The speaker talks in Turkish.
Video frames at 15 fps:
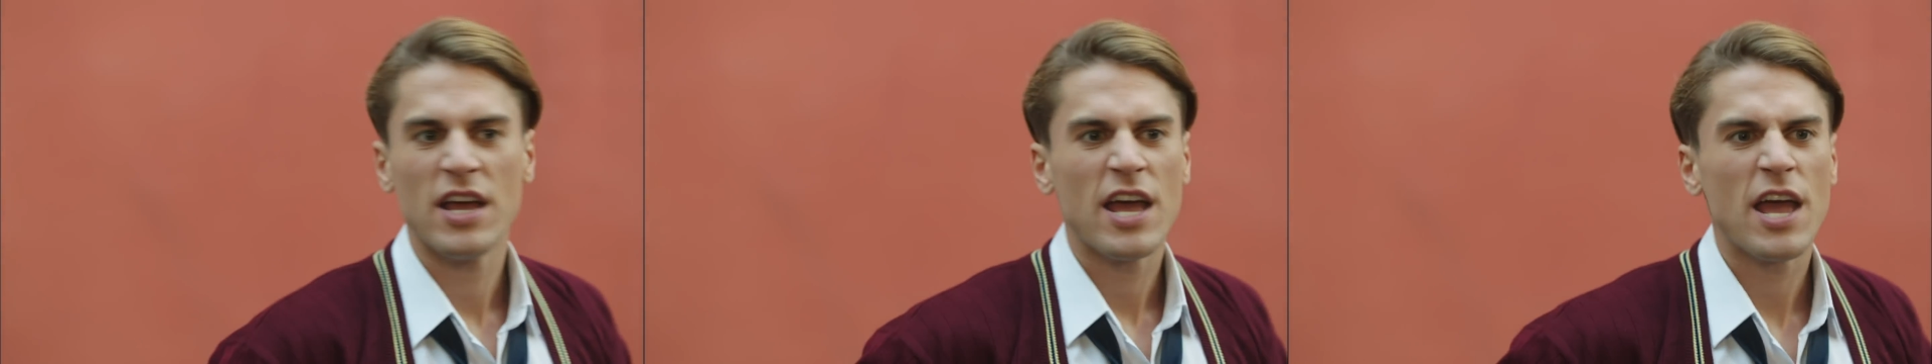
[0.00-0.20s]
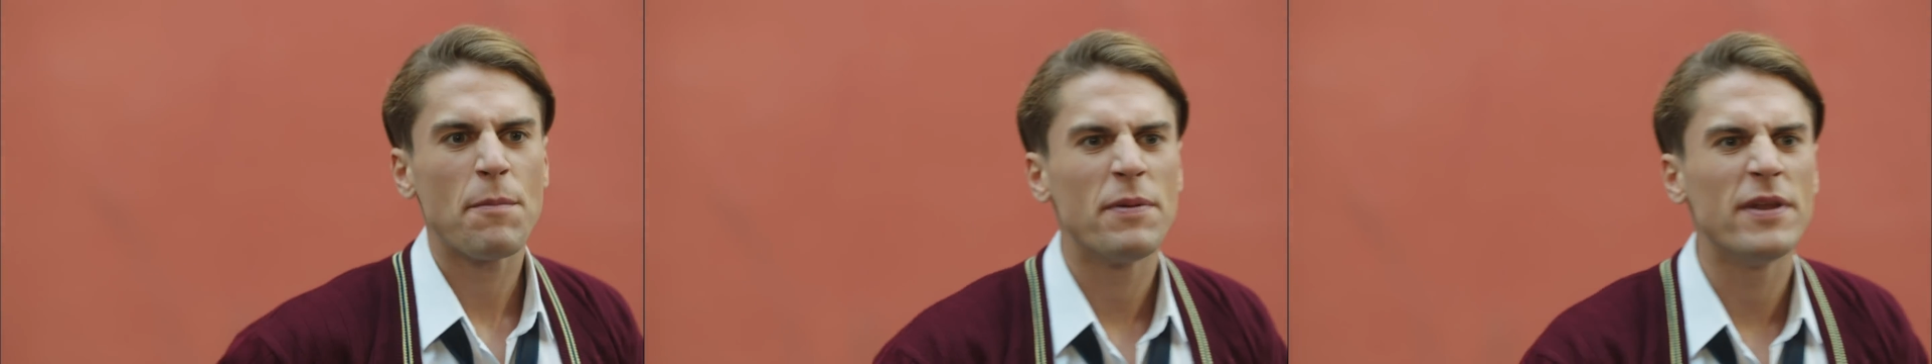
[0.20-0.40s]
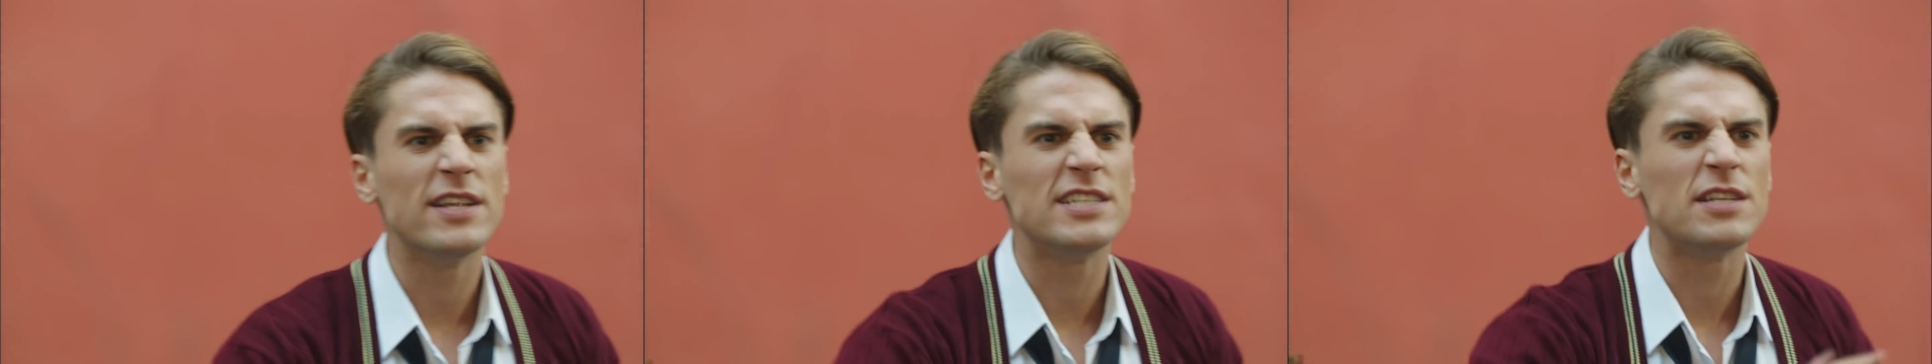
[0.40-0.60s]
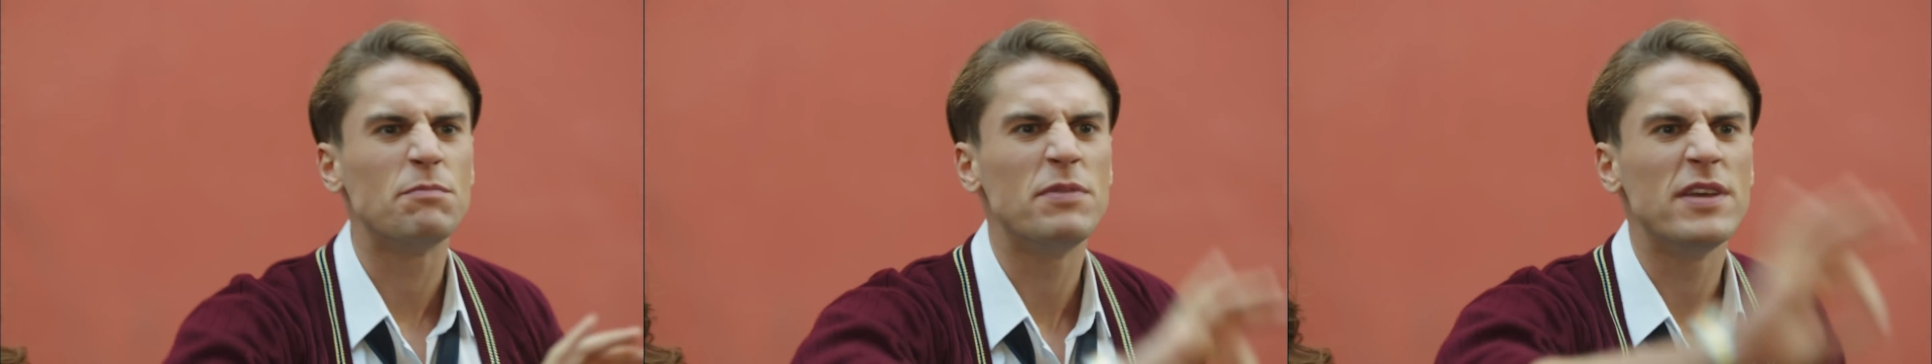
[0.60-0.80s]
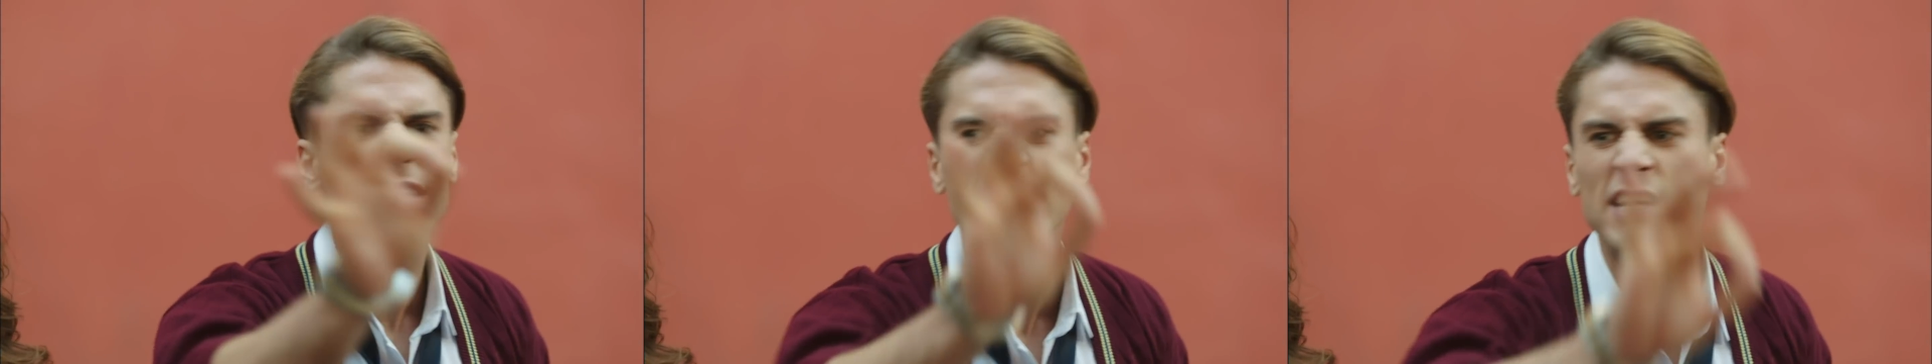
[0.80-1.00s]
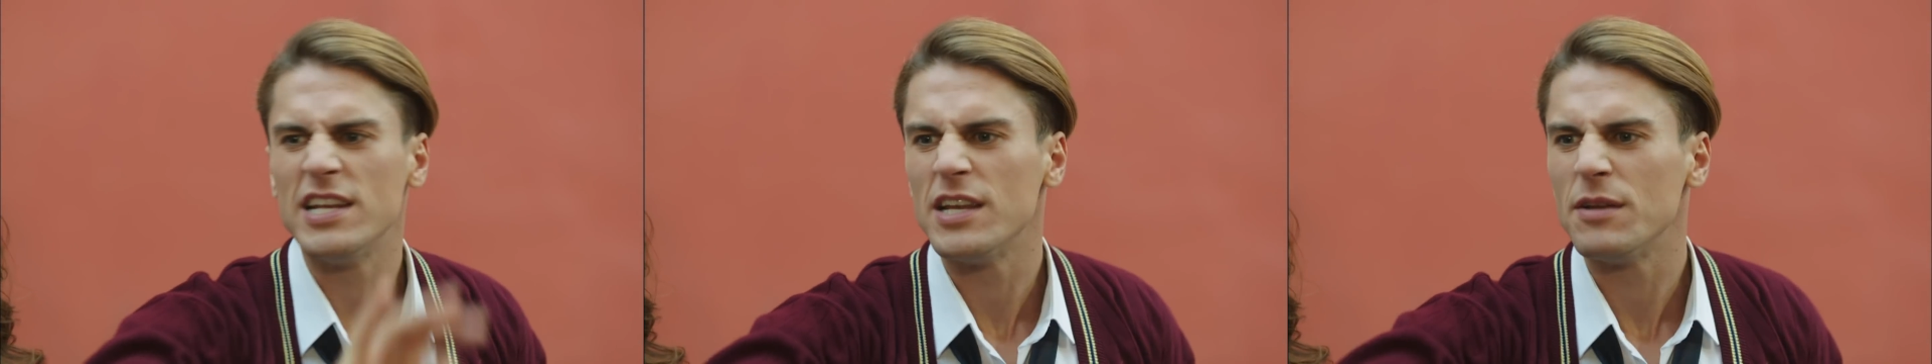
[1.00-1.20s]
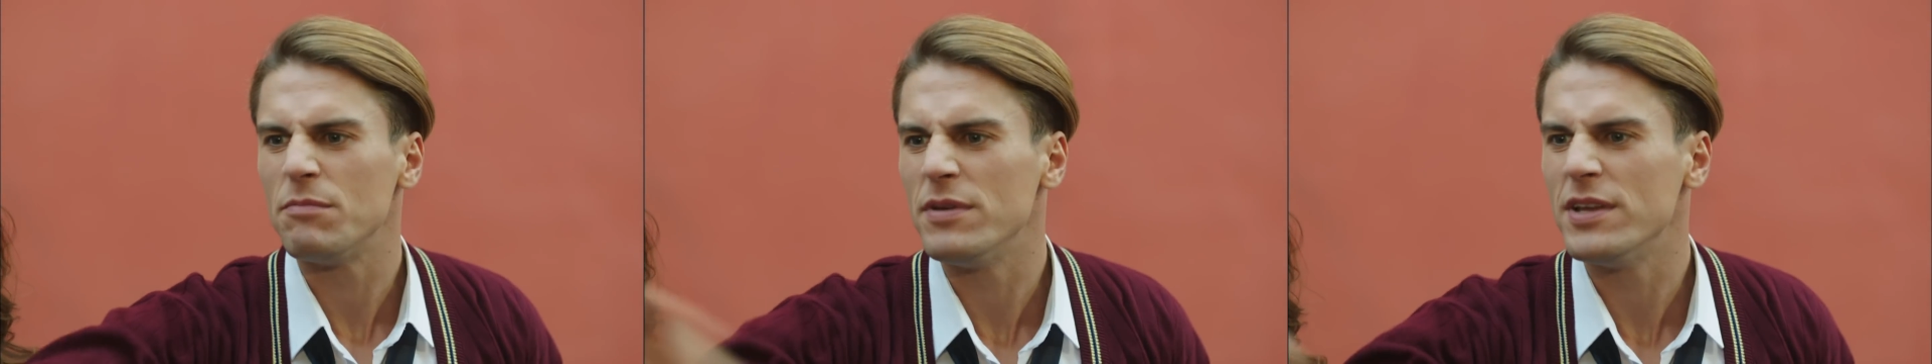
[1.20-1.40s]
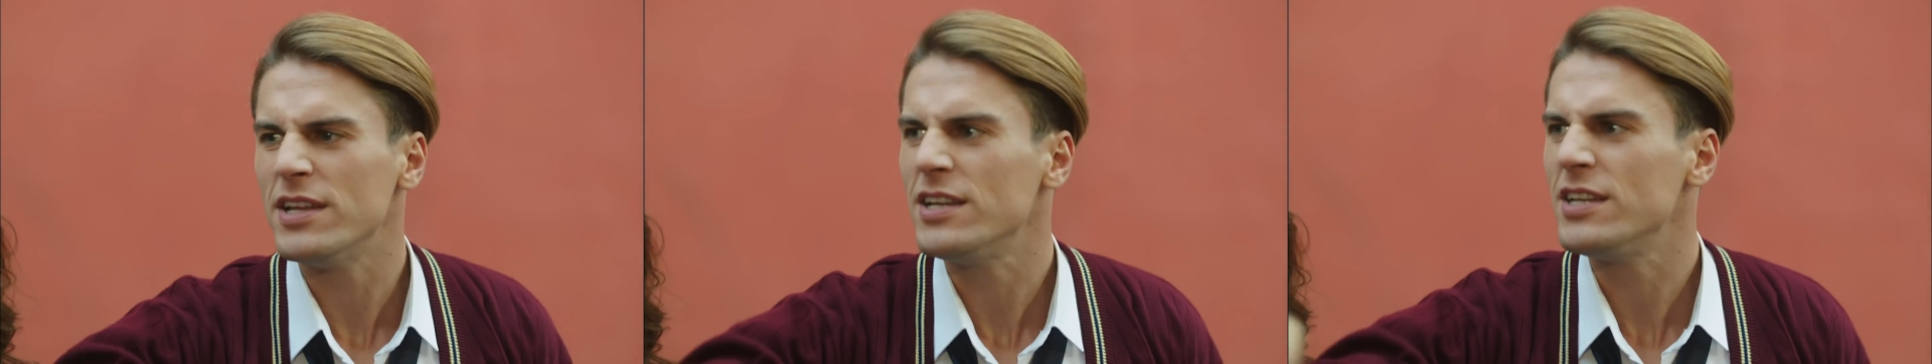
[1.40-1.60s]
Hepinizi bir
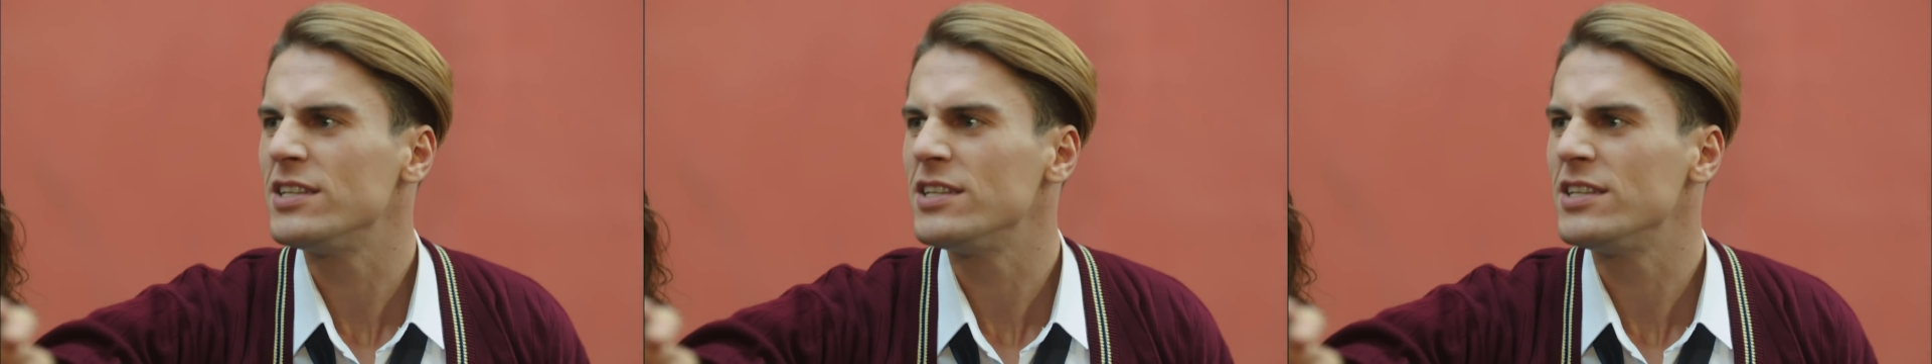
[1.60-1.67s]
bir